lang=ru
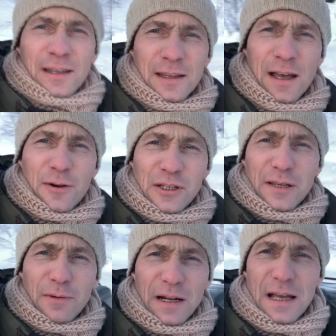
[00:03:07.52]
Народ
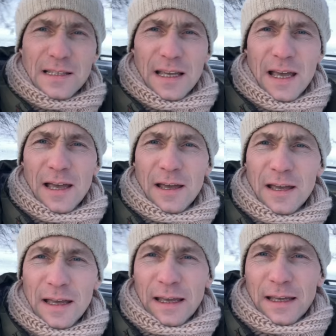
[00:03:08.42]
собирается,
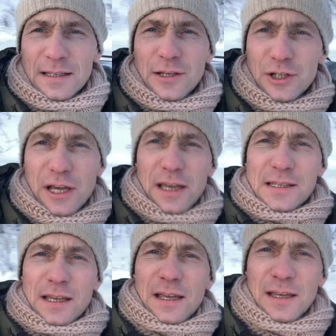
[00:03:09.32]

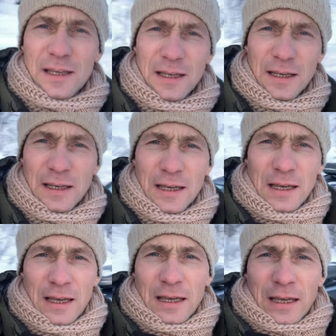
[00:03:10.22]
съезжается.
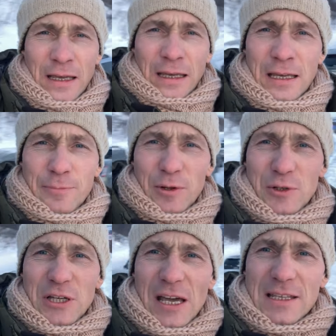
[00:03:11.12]
И
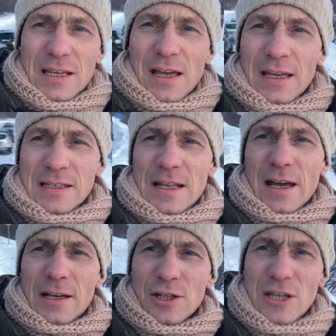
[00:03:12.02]
получается
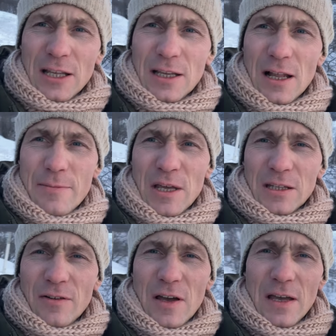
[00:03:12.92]
знак 60
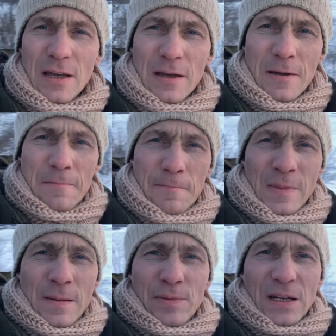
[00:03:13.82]
километров.
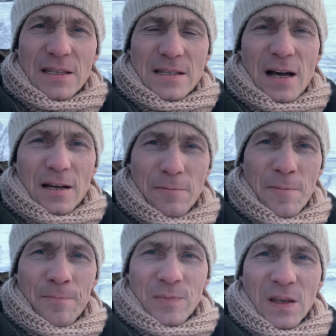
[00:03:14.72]
Перед знаком,
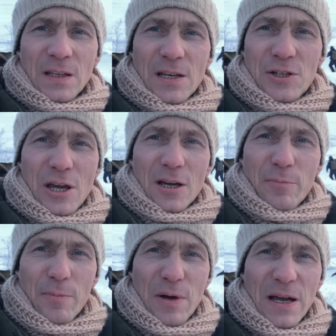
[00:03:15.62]
не доезжая
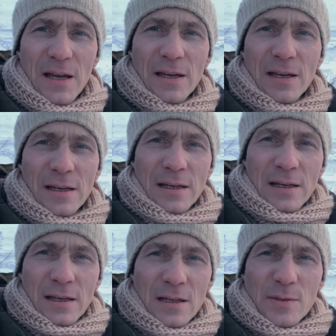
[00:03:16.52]
КПП,
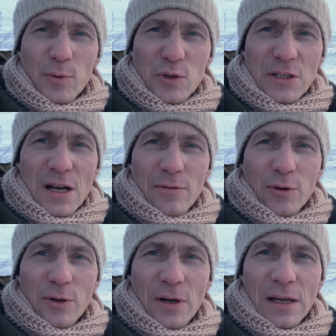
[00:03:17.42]
спуск на
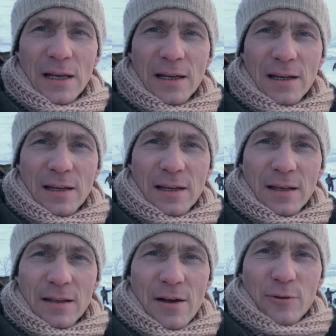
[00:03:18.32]
воду.
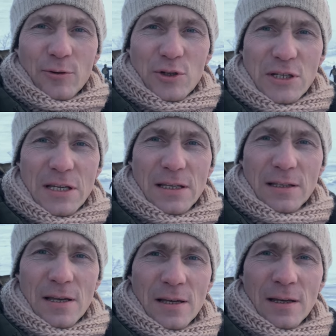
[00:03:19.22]
Народ уже сидит.